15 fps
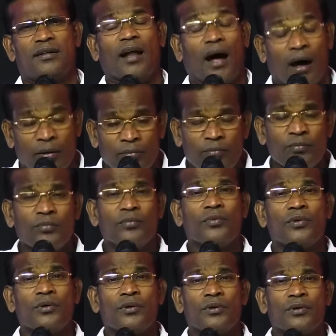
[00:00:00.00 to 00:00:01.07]
நாம்
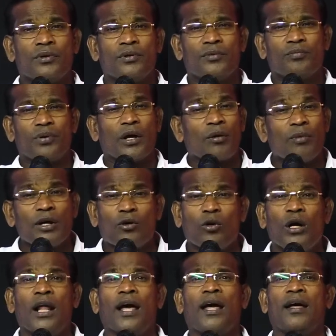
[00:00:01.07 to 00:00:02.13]
பெருமை
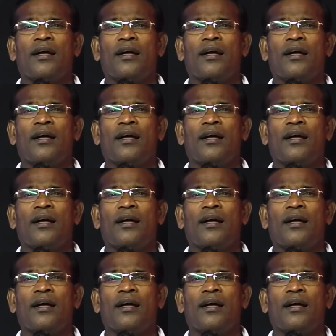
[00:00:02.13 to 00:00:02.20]
கொள்ள